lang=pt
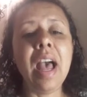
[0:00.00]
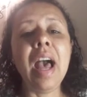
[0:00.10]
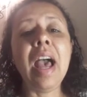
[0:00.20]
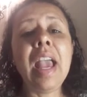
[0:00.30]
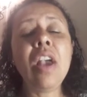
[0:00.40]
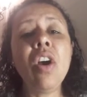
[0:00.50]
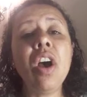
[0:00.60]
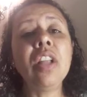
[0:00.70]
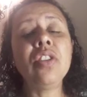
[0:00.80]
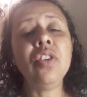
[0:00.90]
I
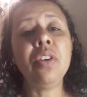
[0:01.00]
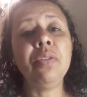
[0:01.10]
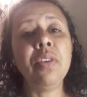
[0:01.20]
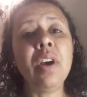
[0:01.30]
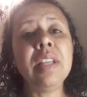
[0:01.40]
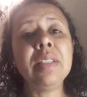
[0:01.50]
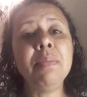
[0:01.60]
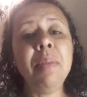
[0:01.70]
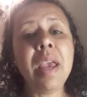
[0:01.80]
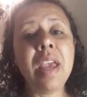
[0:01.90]
got your
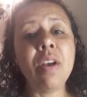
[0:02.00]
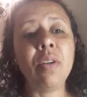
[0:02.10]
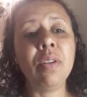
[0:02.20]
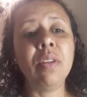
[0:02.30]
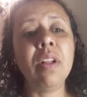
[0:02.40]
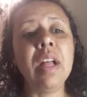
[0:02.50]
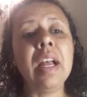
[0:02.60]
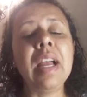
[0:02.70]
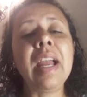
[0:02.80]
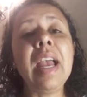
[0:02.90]
voicemail.
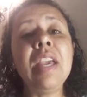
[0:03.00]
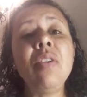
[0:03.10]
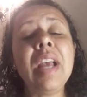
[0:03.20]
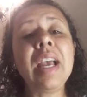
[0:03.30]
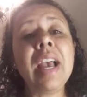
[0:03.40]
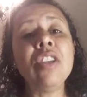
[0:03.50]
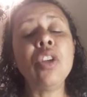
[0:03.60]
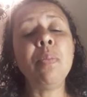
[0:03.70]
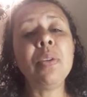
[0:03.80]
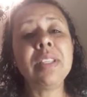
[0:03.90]
Caiu na
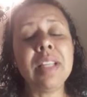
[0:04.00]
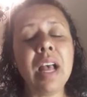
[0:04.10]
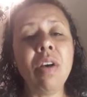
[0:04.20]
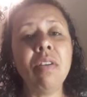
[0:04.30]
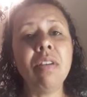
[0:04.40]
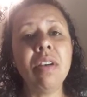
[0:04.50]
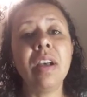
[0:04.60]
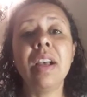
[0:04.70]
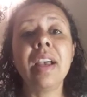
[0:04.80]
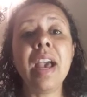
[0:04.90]
caixa postal.
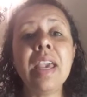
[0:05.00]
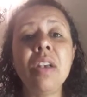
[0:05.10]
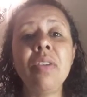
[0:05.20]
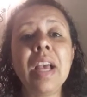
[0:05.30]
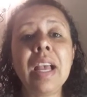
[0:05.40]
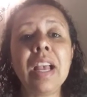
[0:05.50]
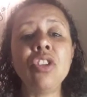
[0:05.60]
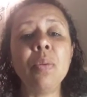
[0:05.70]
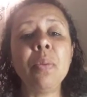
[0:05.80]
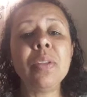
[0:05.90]
Caiu na
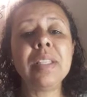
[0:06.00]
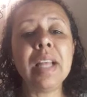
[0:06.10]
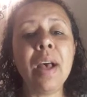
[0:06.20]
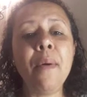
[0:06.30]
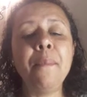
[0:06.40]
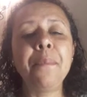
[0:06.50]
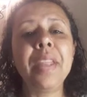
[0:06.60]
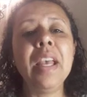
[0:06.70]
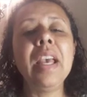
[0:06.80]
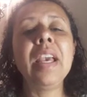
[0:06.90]
caixa postal.
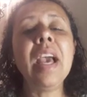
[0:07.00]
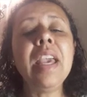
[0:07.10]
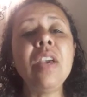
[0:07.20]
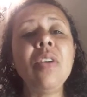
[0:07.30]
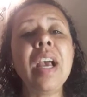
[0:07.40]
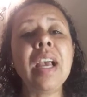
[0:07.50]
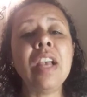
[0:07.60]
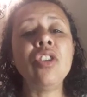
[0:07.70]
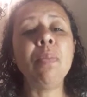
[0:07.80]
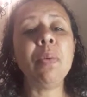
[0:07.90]
Caiu na
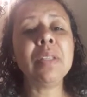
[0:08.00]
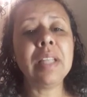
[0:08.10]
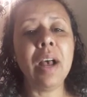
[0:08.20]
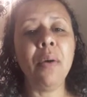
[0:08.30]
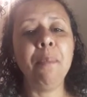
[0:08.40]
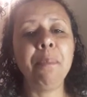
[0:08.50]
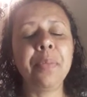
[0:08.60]
caixa postal.